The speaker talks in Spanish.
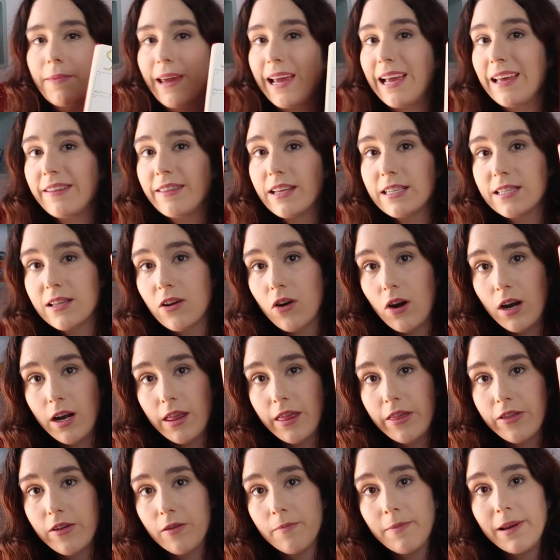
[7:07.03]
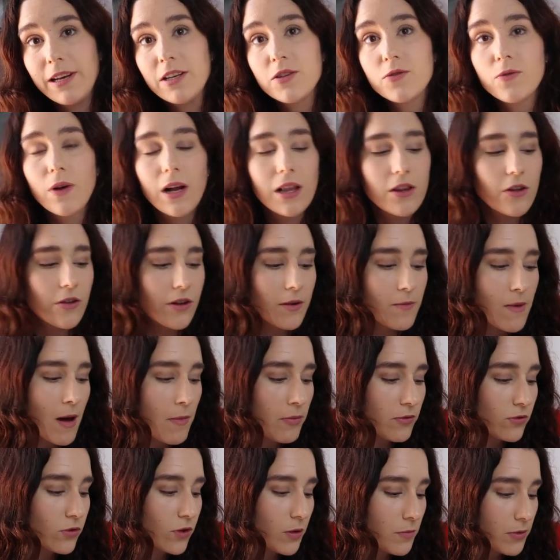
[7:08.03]
me encanta esta organización mensual donde me
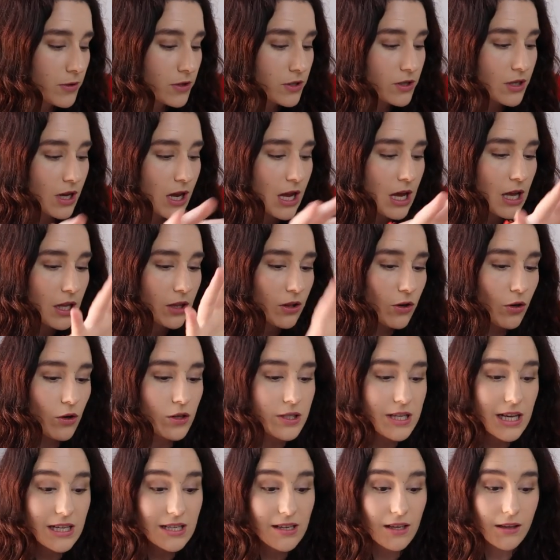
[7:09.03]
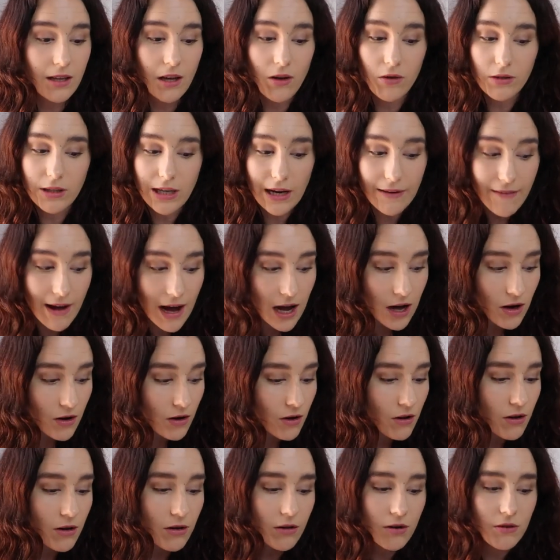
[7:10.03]
apunto pues todos los días que tengo
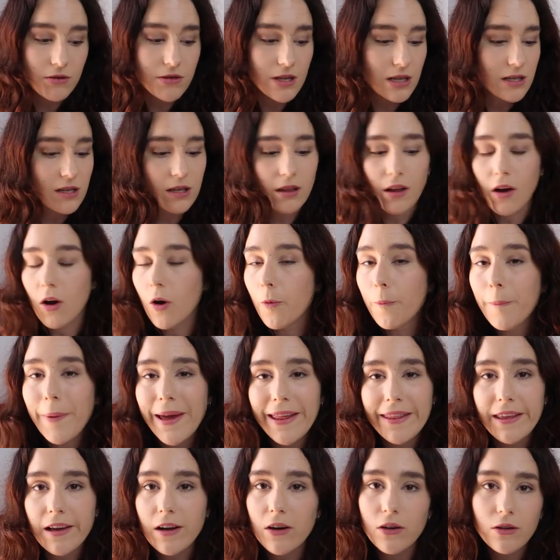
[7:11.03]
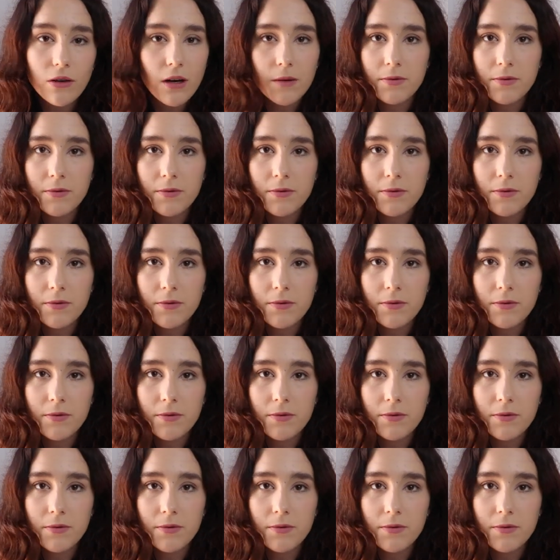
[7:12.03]
trabajo, los días que tengo médico,